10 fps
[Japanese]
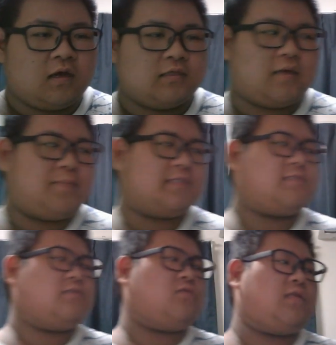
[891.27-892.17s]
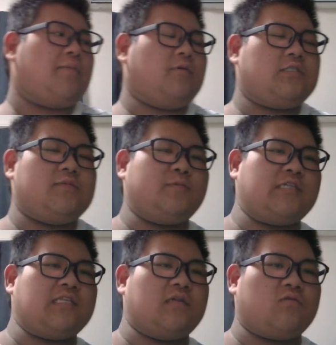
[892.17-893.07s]
で、別にその手持ち無
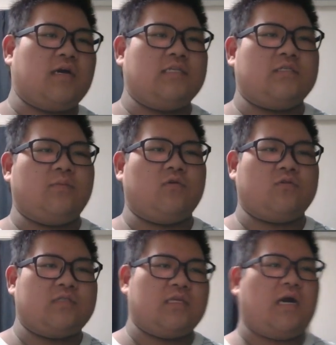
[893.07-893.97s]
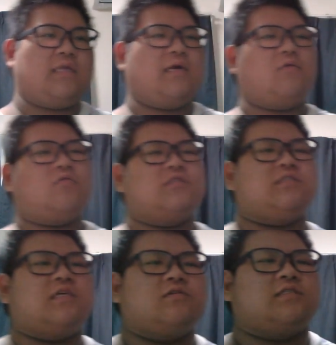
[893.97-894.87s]
沙汰とかいつもの癖で鼻をほじっ
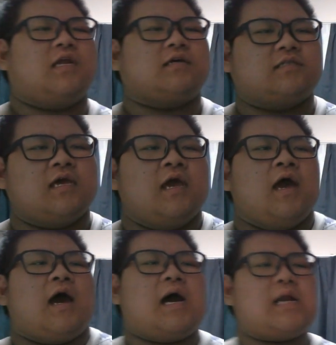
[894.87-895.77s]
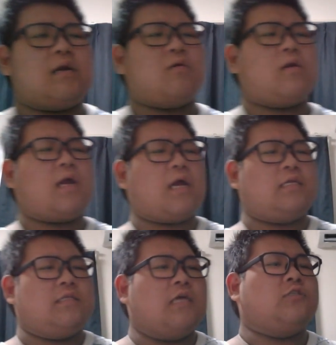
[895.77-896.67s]
てるんじゃなくて、鼻の中
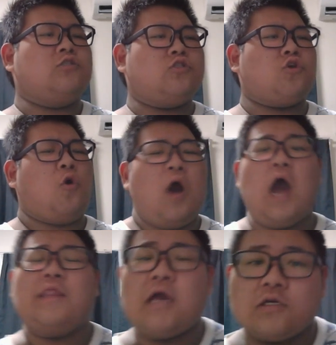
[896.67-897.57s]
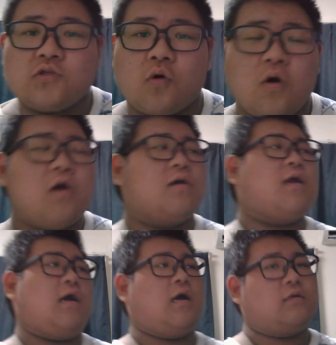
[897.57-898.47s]
にね、通称鼻くそ
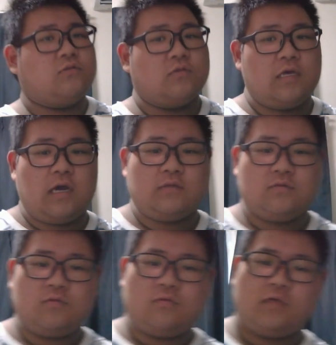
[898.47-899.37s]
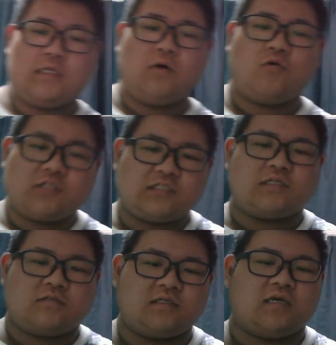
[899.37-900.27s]
があるので、あのー、鼻をほじっ
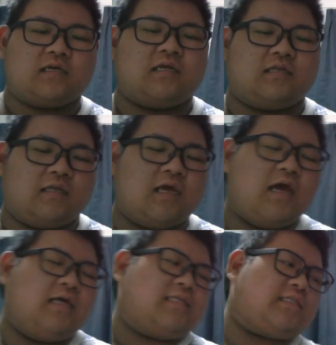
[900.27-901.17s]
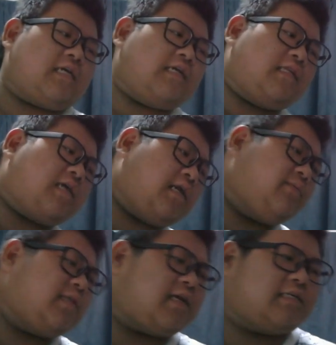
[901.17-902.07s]
てるってだけなんでね。確かに旗から
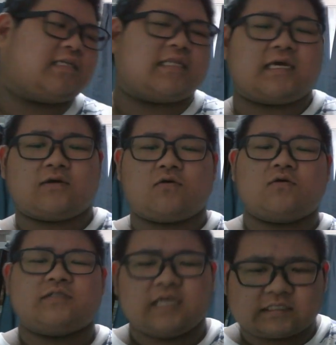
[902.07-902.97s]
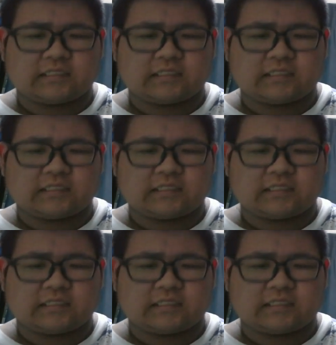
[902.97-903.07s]
見たら汚い行為です